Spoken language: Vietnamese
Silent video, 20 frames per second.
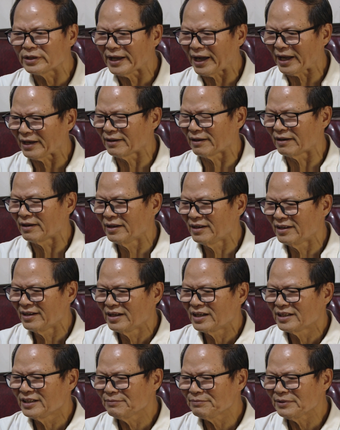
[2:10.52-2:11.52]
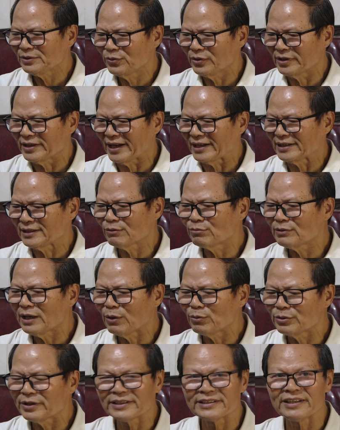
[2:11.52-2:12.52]
Lê đến với nghiệp viết bằng
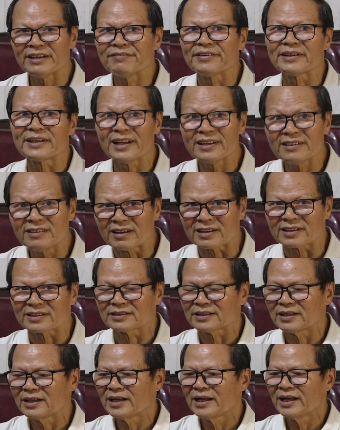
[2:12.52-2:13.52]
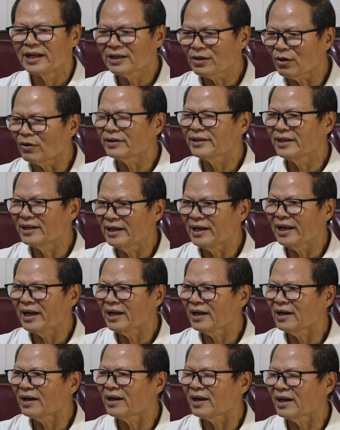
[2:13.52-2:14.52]
tâm hồn chân thật, tự nhiên
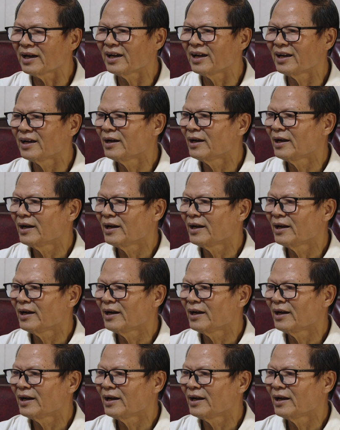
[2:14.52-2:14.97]
và đong đầy